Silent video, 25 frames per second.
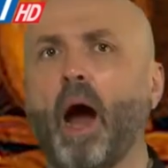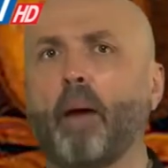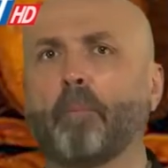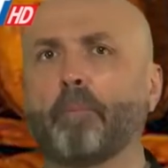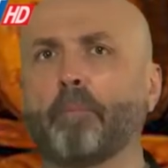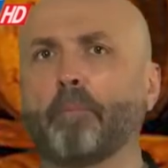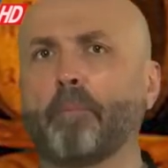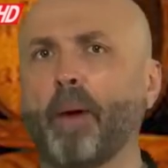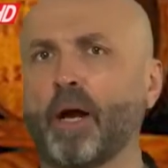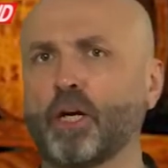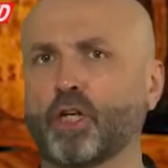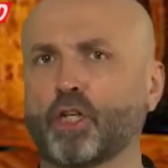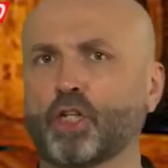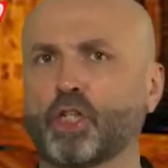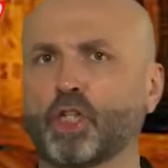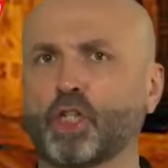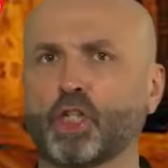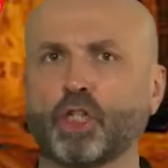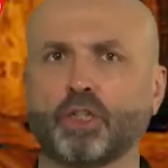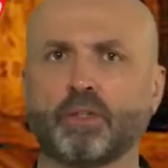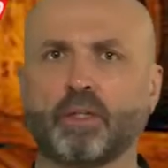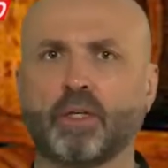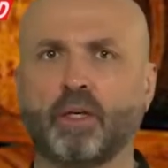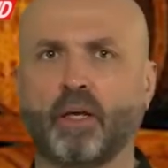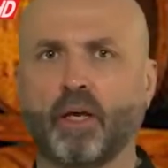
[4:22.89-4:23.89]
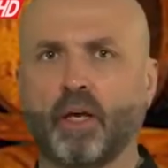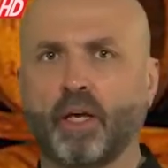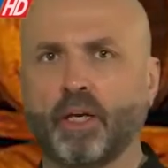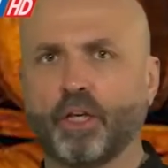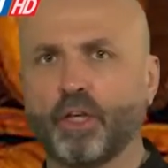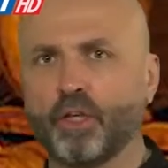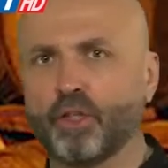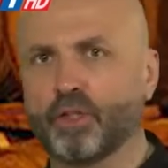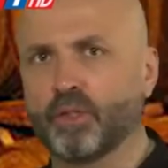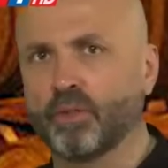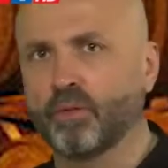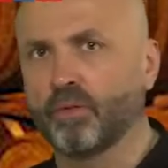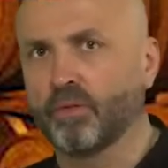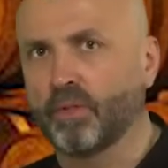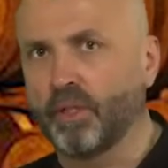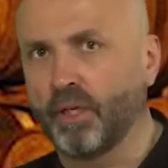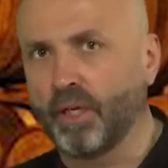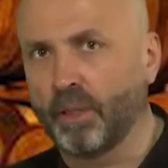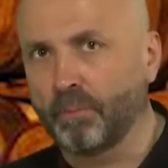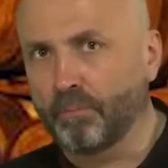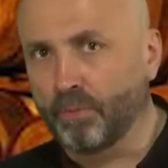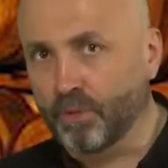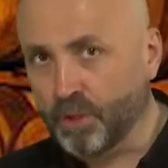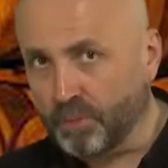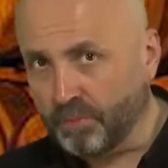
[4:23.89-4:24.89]
обожжены
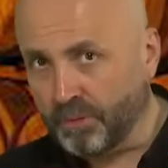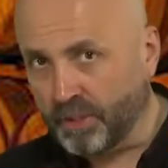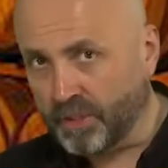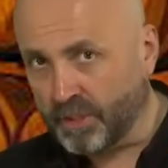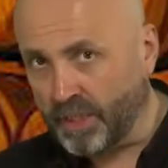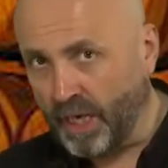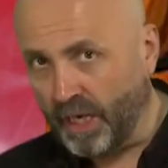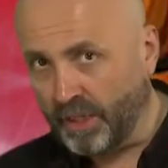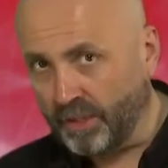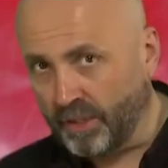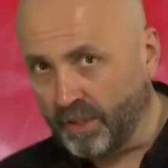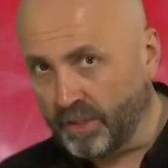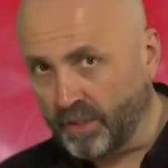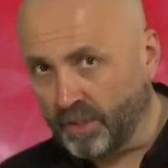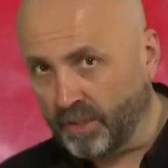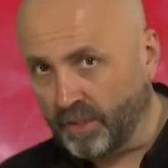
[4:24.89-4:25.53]
изнутри по специальной